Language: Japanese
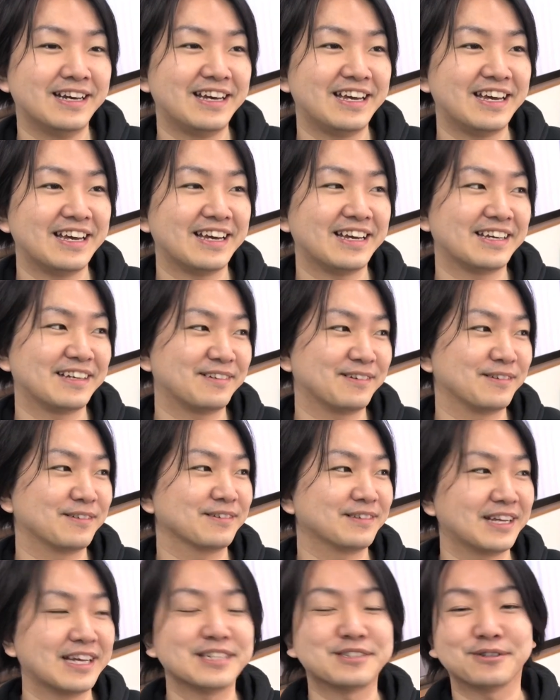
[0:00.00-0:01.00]
えー、いろい
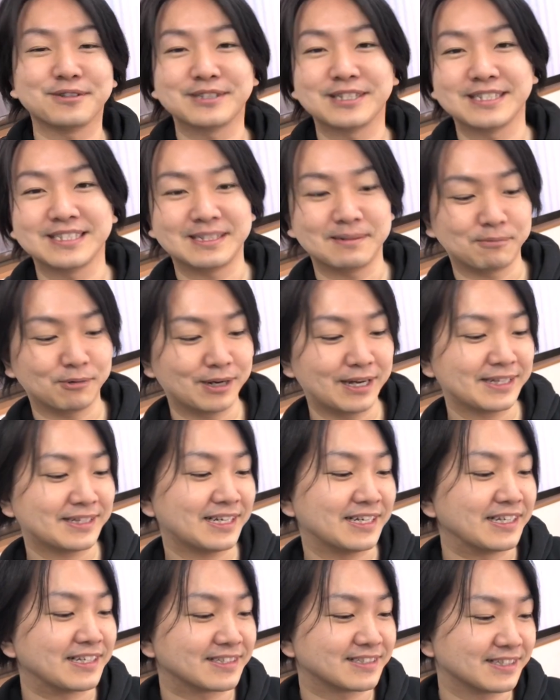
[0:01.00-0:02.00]
ろね挑戦してもらい
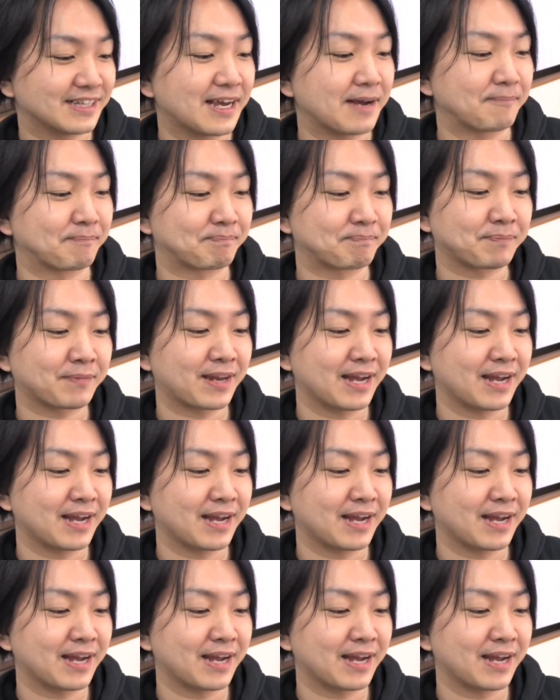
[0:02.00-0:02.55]
たいですね。